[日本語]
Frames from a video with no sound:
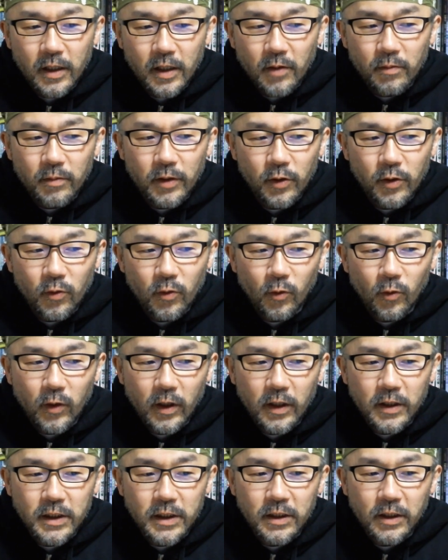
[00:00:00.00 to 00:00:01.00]
まあ、養老
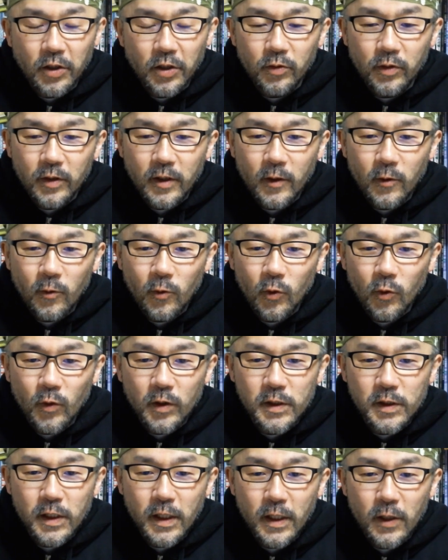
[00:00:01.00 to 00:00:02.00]
孟司が言っていることは
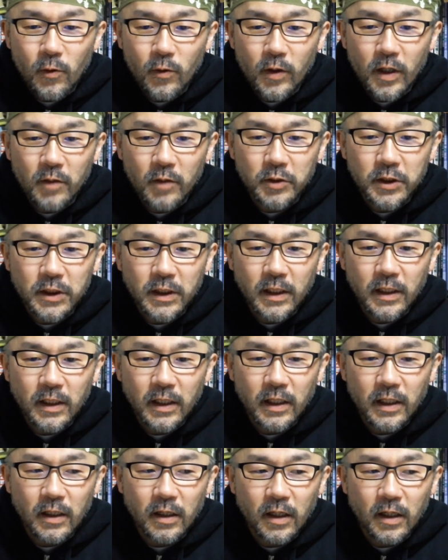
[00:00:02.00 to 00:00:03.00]
正論かもしれな
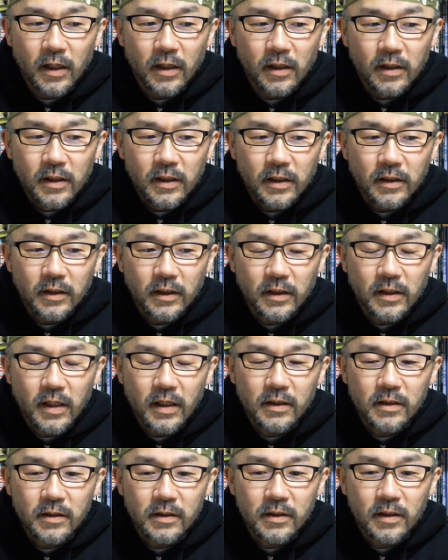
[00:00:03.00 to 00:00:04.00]
いが、
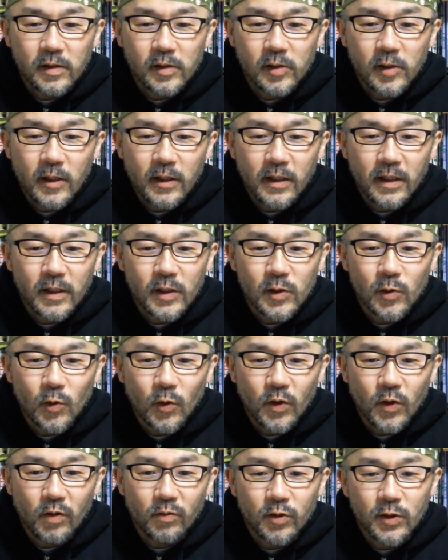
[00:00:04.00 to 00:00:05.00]
現実的にそれ
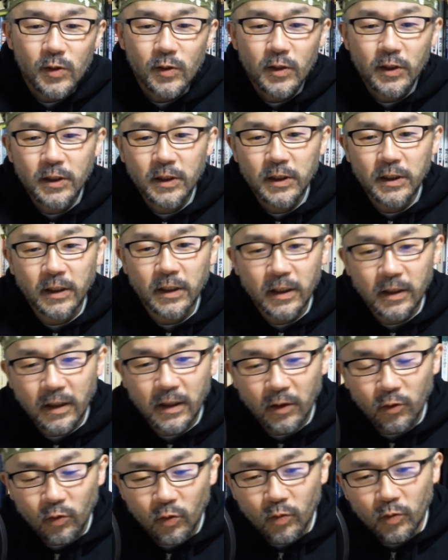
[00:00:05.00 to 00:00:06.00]
は難しいんじゃないか
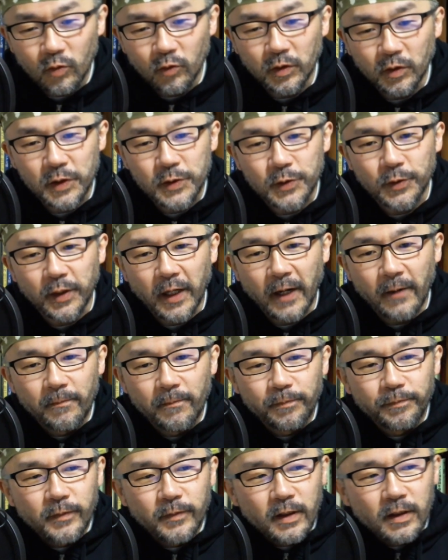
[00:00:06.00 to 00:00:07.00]
なと思うんですよね。
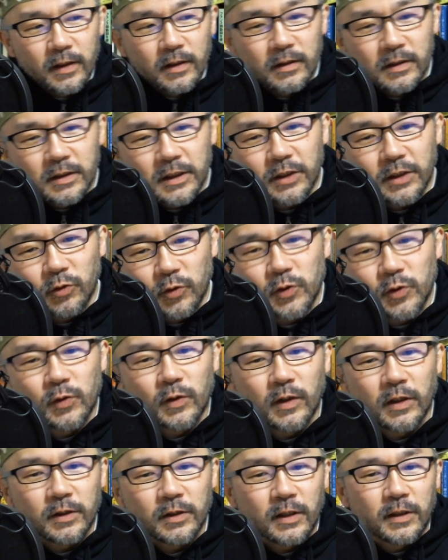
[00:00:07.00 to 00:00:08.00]
じゃあどうする
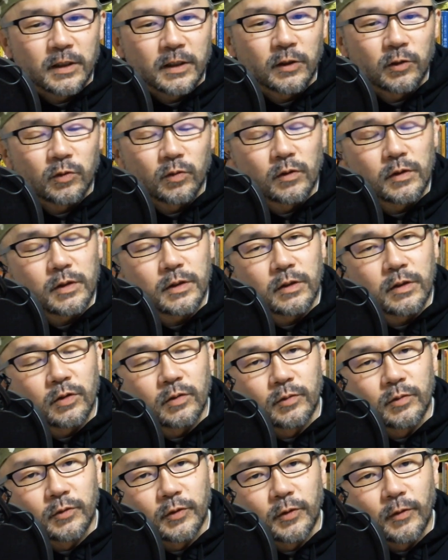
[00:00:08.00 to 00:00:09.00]
かって話だと思うんですけど
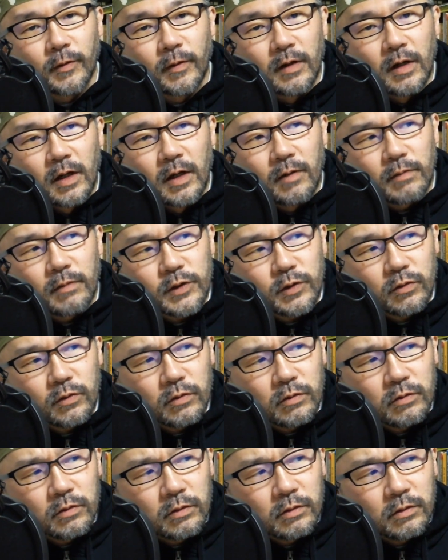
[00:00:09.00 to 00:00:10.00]
も、まあ、そ
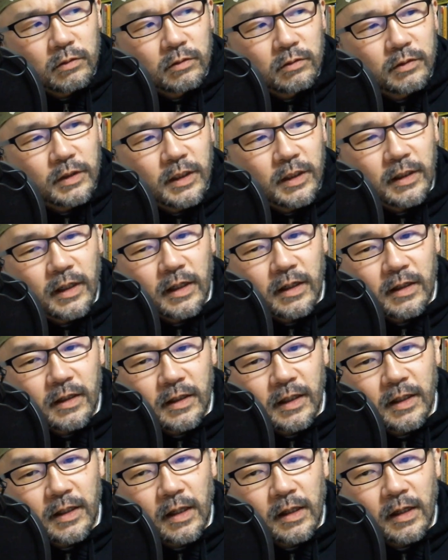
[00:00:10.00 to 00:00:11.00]
の人間関
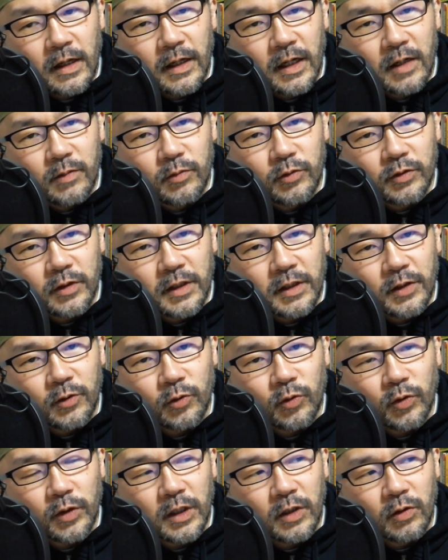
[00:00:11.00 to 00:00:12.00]
係で悩むっていう
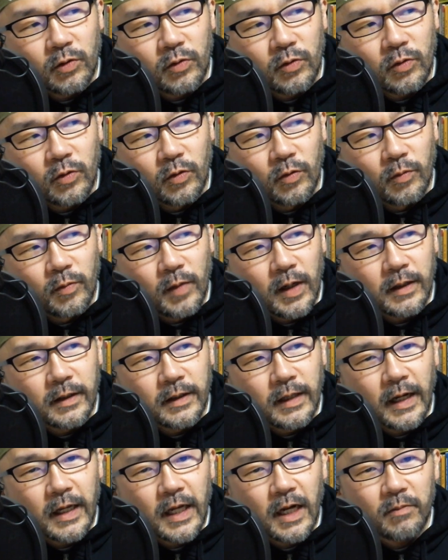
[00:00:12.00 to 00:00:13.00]
時の、まあ、
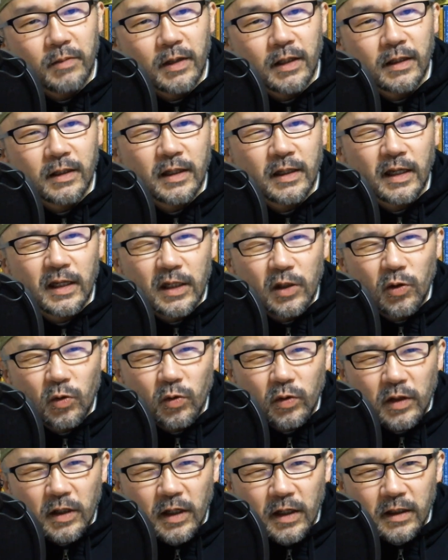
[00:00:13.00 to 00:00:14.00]
悩みっていろ
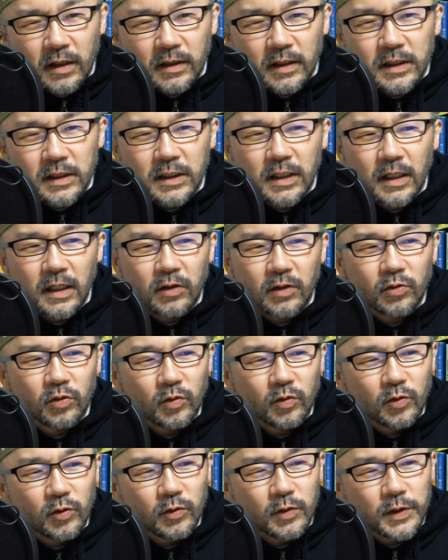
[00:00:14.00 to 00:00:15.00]
んな形があると
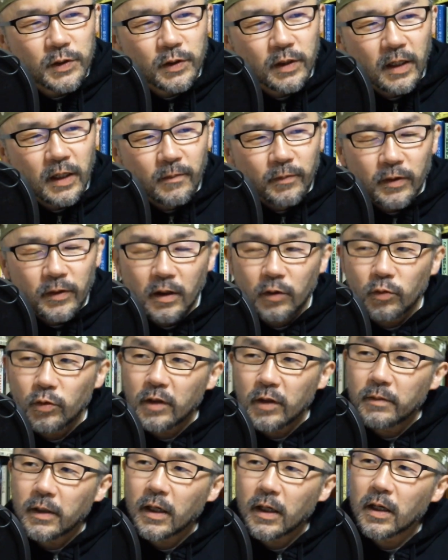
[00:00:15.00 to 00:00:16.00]
思うんですよね。例え
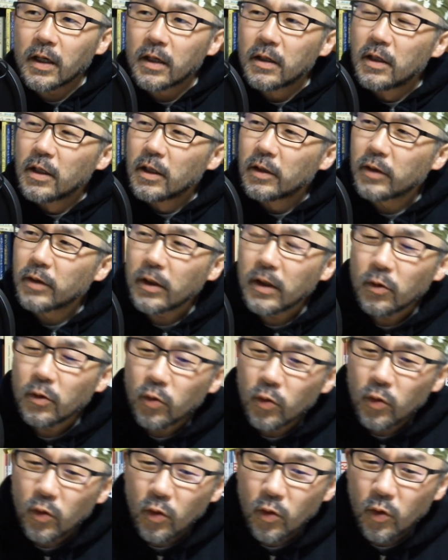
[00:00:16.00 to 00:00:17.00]
ば、だからこ
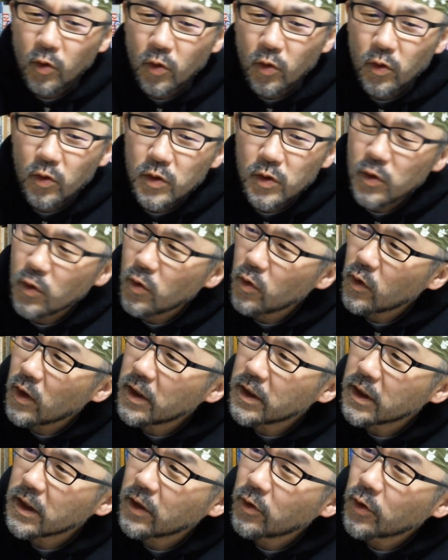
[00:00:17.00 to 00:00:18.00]
のこの相
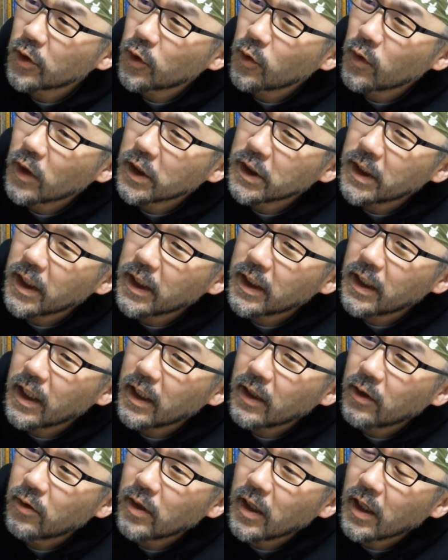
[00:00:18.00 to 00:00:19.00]
談者の人がしてきて、
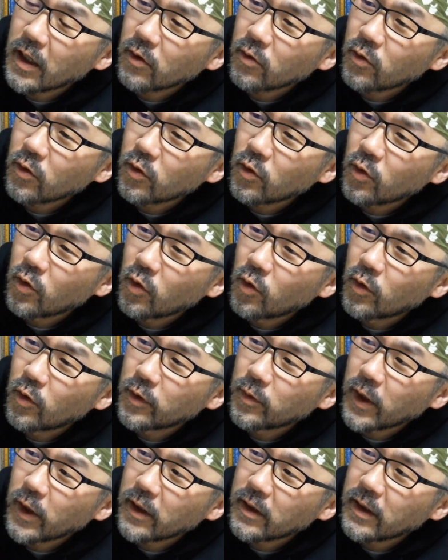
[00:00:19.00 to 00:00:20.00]
あの
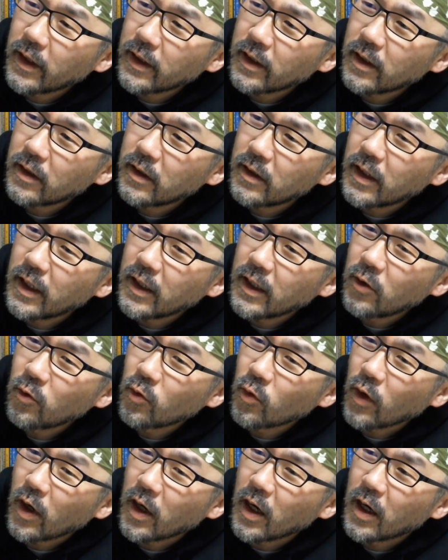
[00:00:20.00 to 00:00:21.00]
悩んでいる
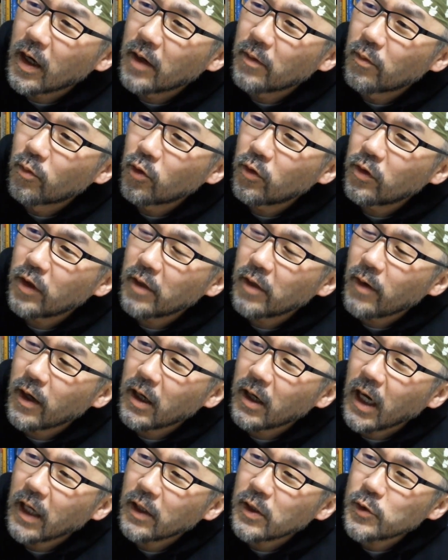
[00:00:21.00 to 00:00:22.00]
のが、僕が今か
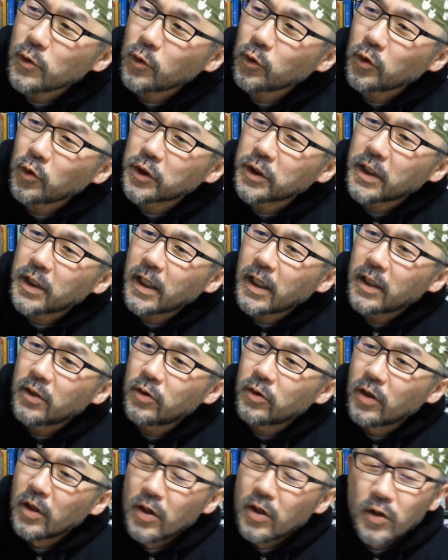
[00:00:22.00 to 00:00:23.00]
ら話そうとしてい
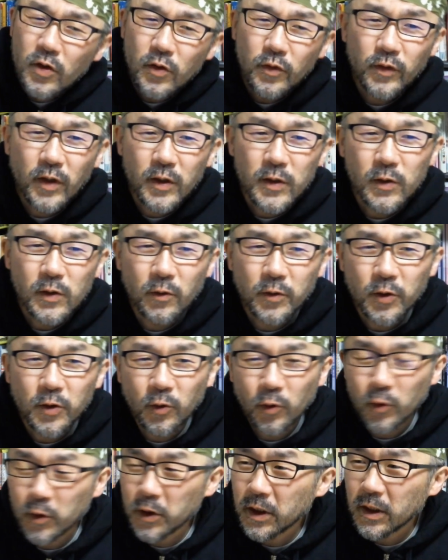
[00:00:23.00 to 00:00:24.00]
る2つのうちの
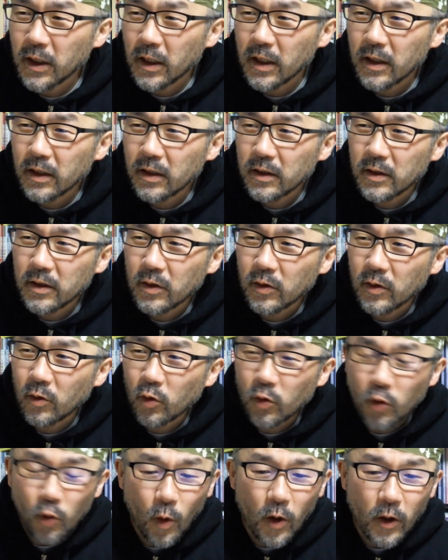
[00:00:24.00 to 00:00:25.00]
どっちか
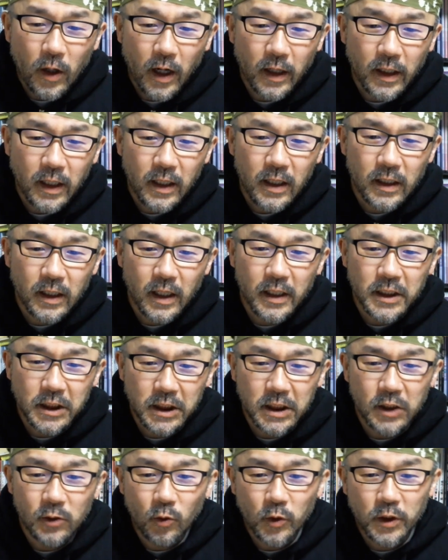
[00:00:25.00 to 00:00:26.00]
とは限らない
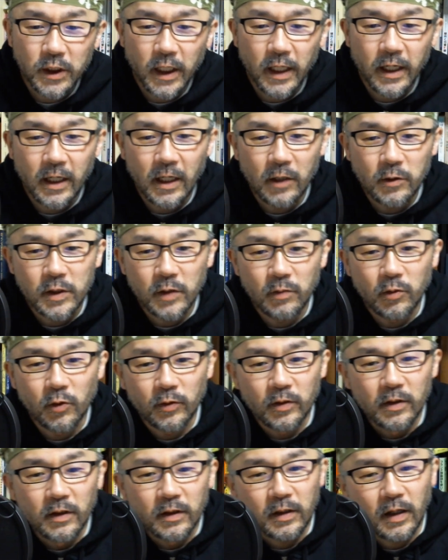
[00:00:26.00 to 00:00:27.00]
し、そうじゃない可能性も
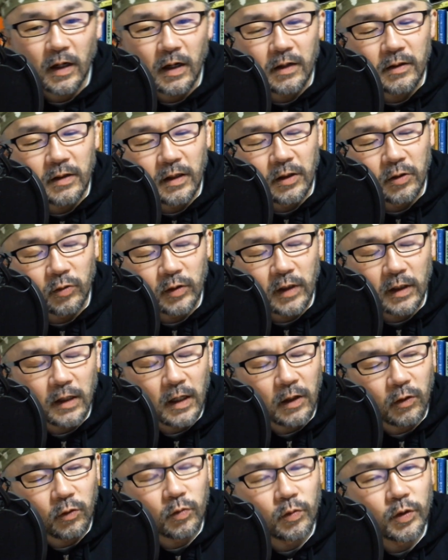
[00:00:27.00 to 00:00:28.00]
たかあの多々あ
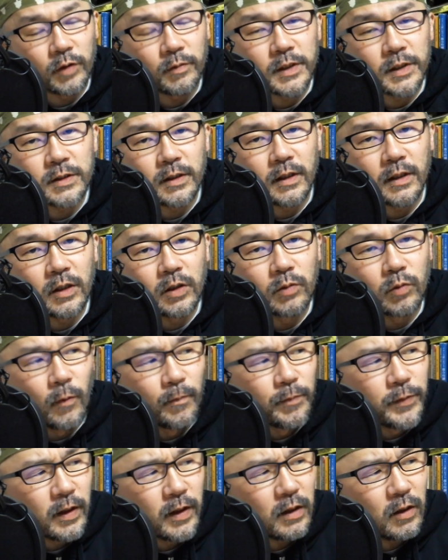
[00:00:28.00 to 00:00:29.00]
ると思いますけれども、
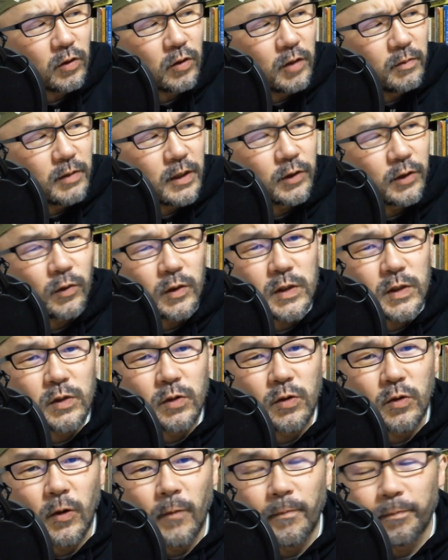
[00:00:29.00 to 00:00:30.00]
例えば1つ
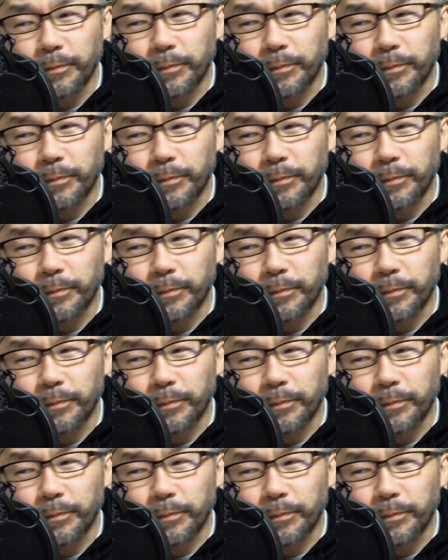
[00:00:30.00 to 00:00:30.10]
の